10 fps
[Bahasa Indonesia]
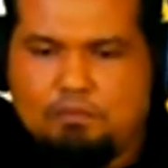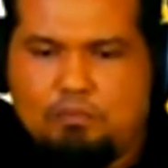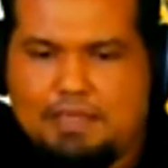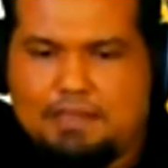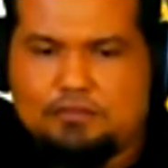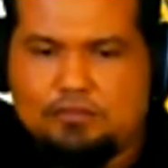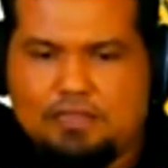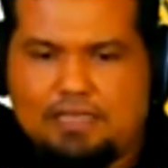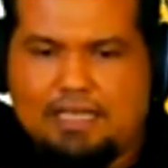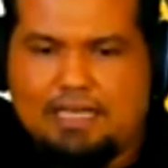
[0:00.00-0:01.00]

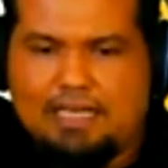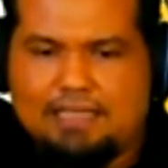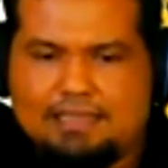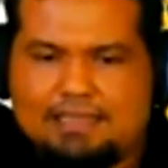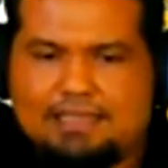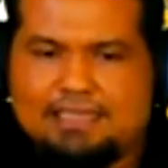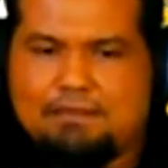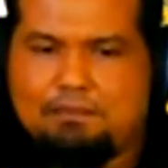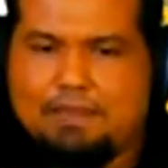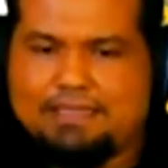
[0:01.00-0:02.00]
Maksudnya, kita
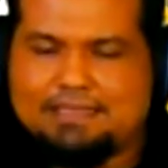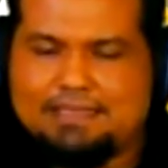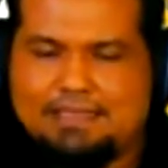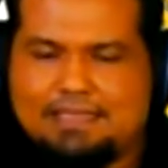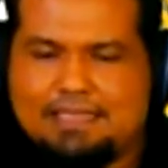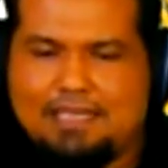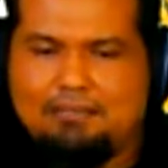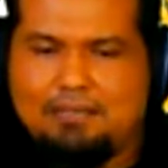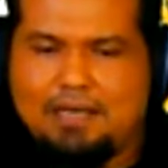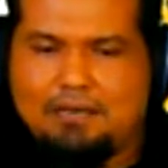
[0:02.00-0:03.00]

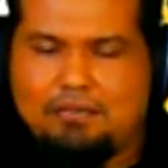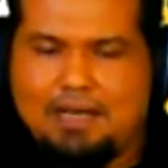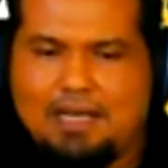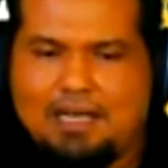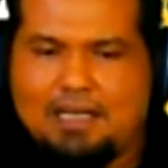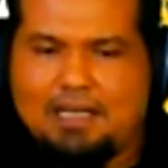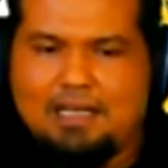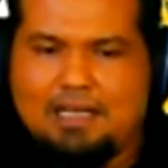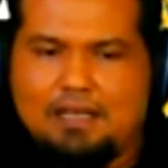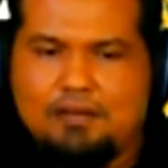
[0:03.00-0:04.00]
pastikan bahwa
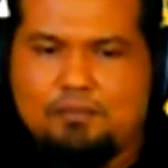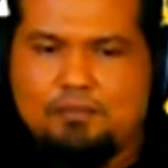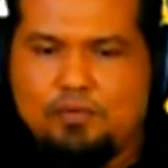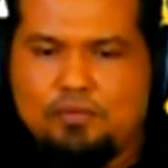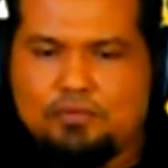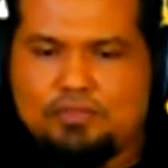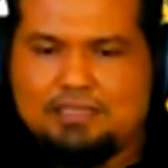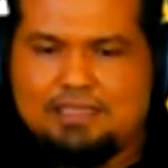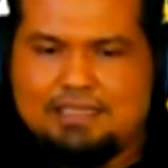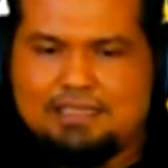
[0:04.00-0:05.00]

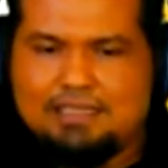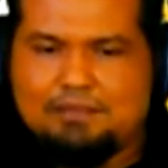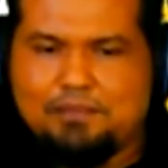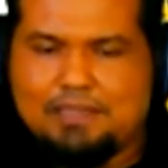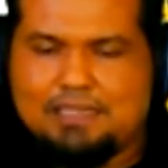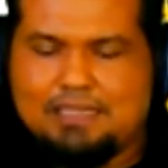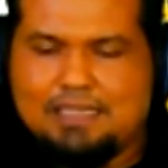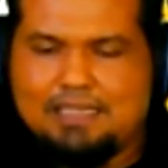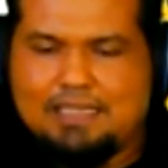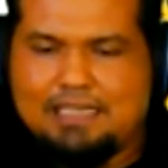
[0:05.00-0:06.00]
fungsi
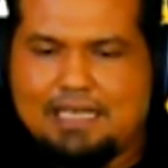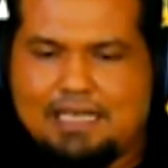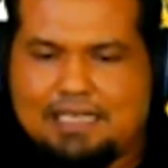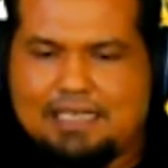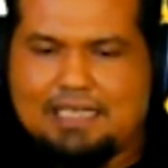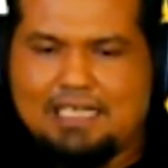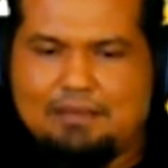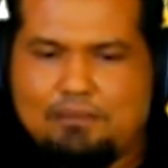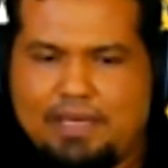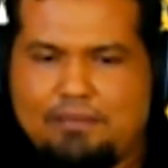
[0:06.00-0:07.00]
seperti ini
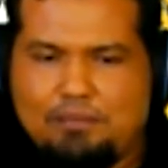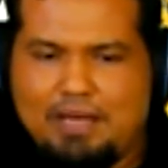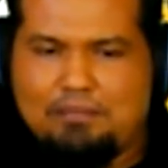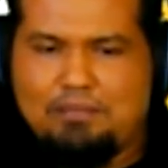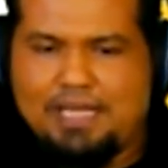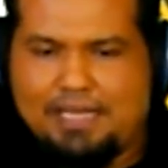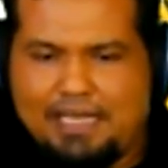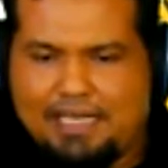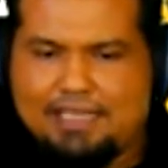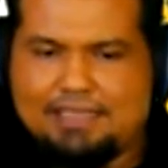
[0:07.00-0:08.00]
adalah memang
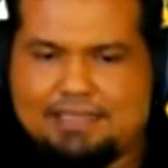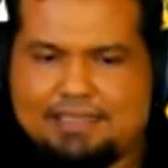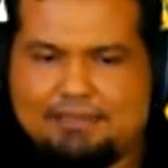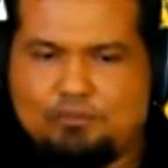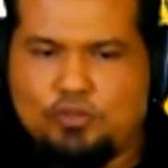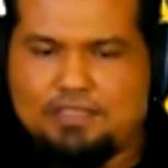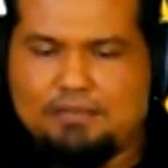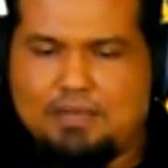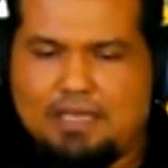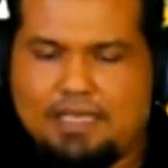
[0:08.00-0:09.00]
benar disebut
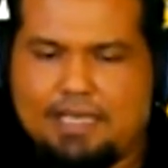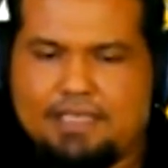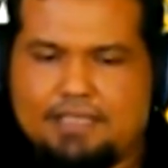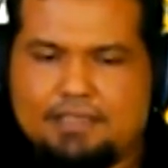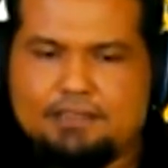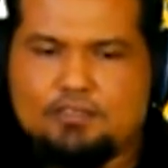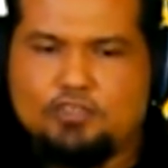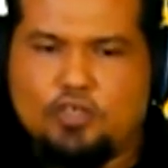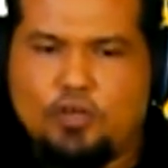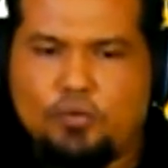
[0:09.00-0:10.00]
sebagai
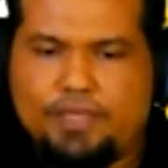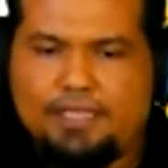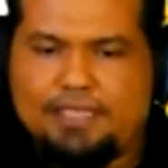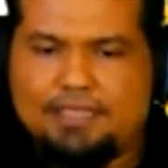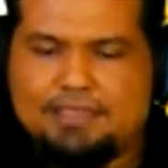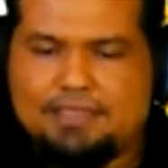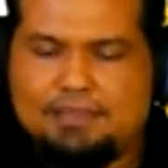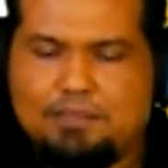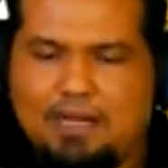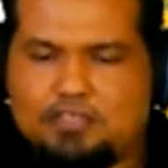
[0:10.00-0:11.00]
joint
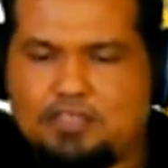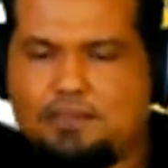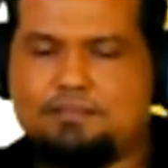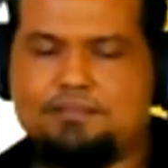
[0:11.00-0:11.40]
density function.